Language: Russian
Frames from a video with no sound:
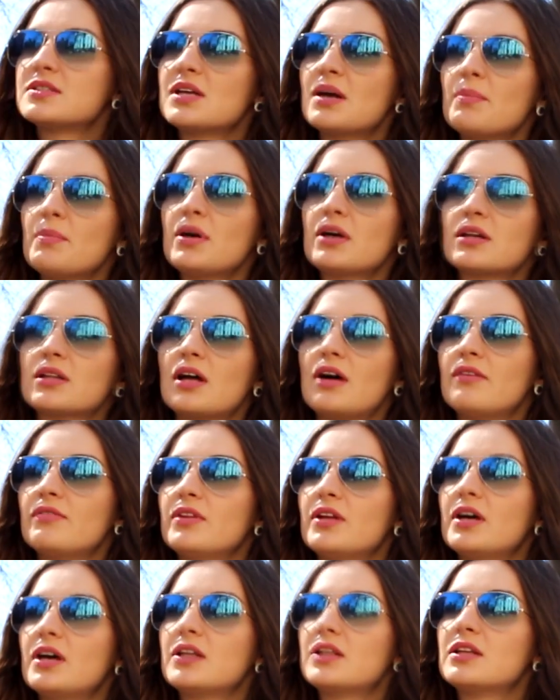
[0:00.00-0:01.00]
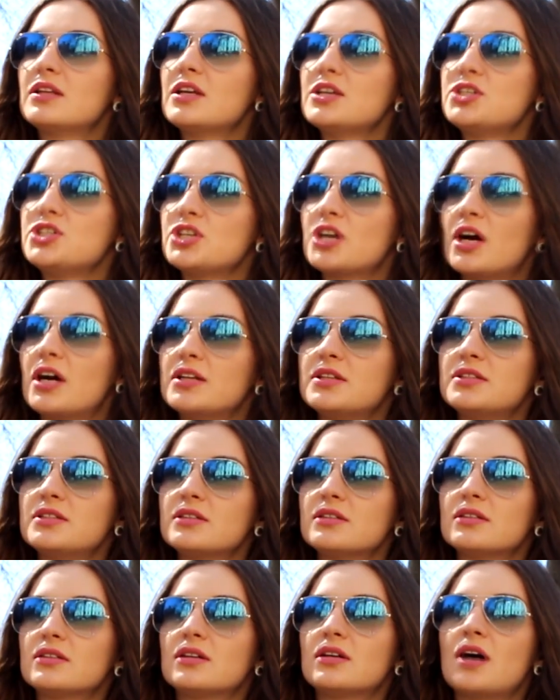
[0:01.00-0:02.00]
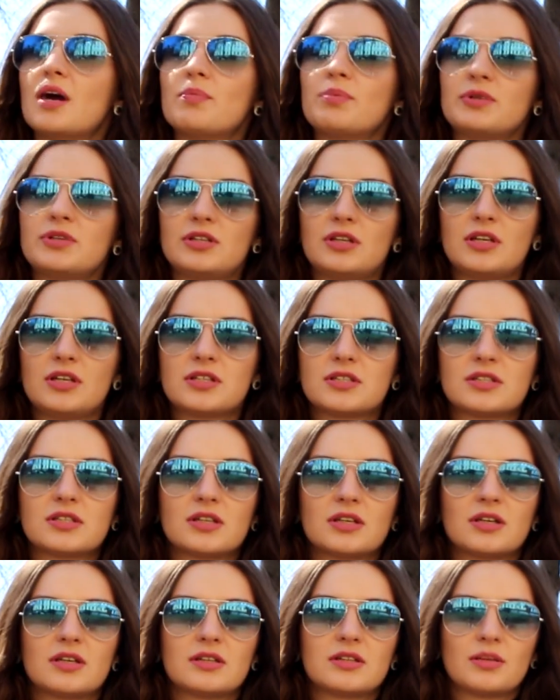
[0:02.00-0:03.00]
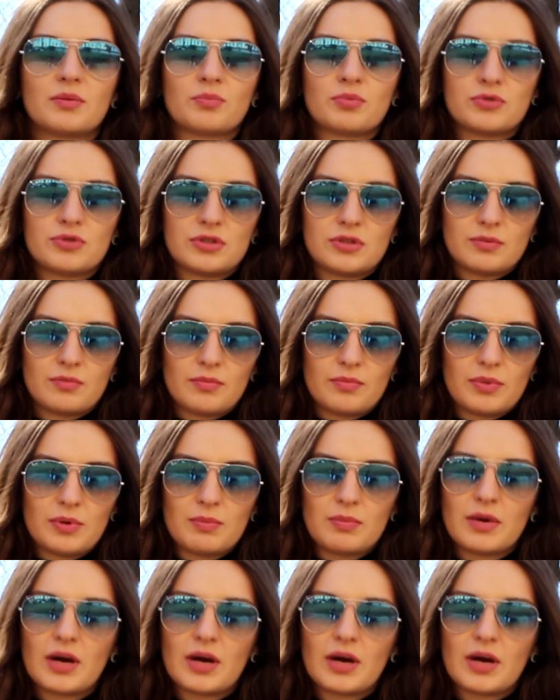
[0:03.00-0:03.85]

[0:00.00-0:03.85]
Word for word: Самое главное – это начать, э, определиться, допустим,